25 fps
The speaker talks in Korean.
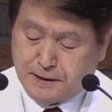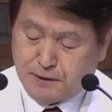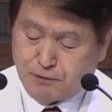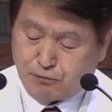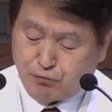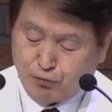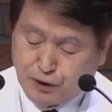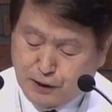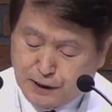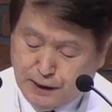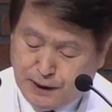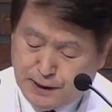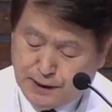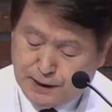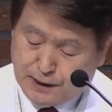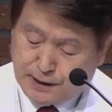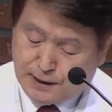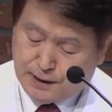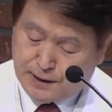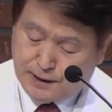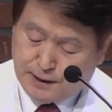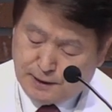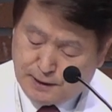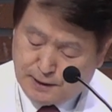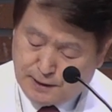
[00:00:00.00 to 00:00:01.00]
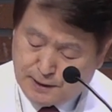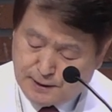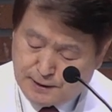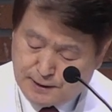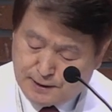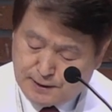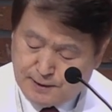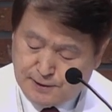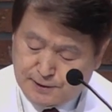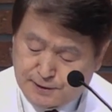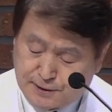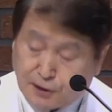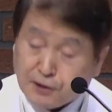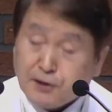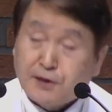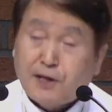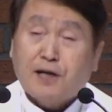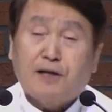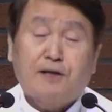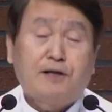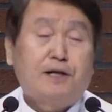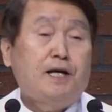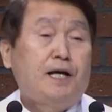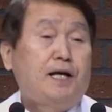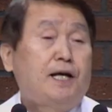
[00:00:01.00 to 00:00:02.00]
우리가
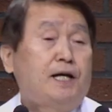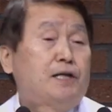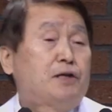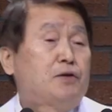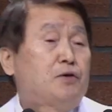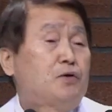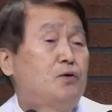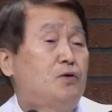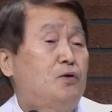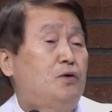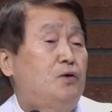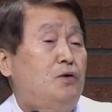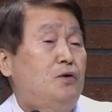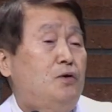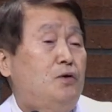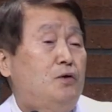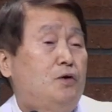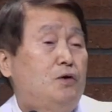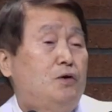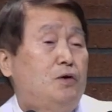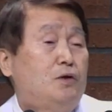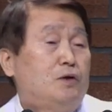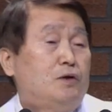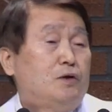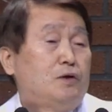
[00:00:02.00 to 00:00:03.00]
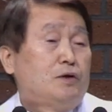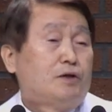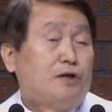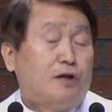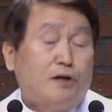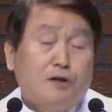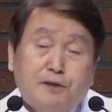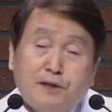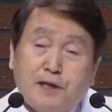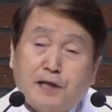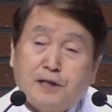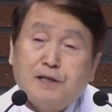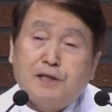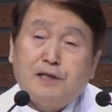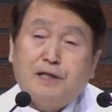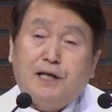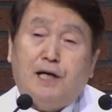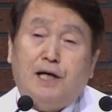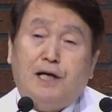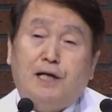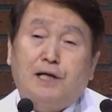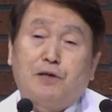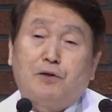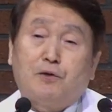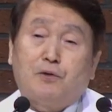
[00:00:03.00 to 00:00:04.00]
선택을 해야 되고 결단을
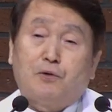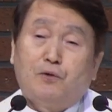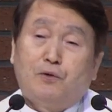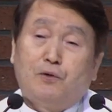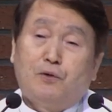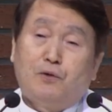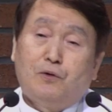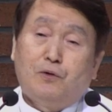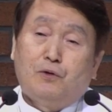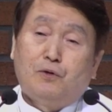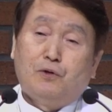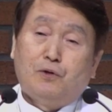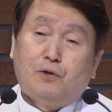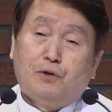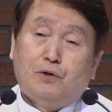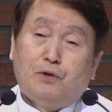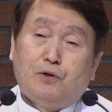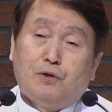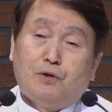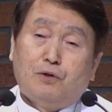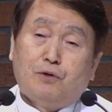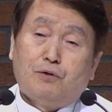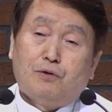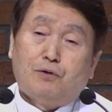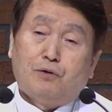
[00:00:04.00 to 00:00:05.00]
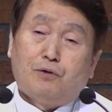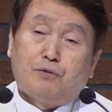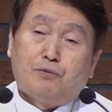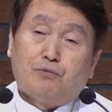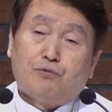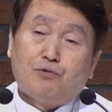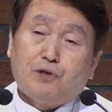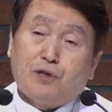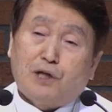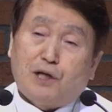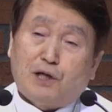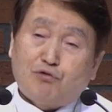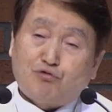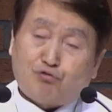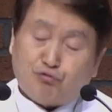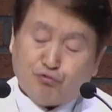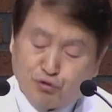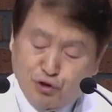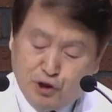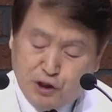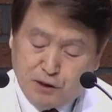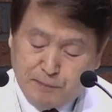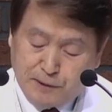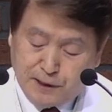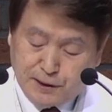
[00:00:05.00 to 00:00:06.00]
해야 되고 우리가
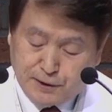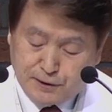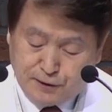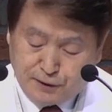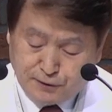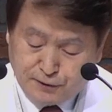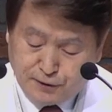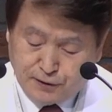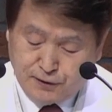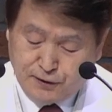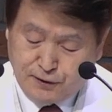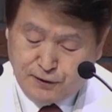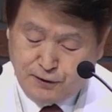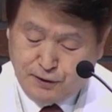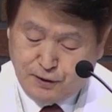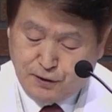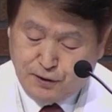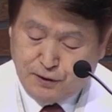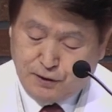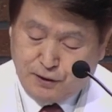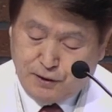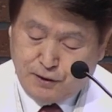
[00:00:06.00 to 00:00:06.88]
중심에 서서